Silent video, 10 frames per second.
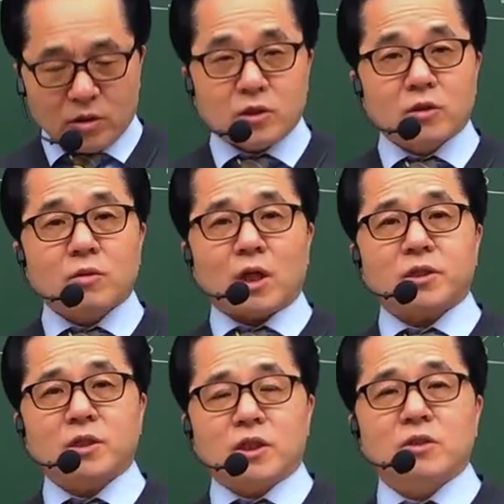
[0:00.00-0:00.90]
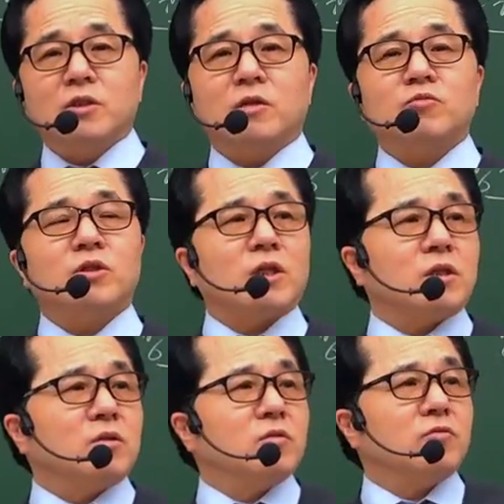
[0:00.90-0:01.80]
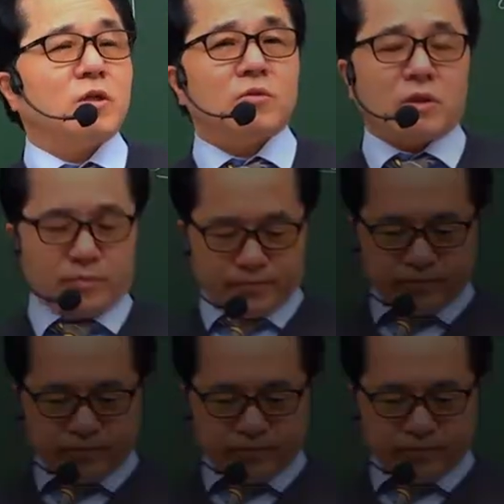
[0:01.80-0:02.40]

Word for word: 지금 가스기능장 문제가 이런 것도 나오네.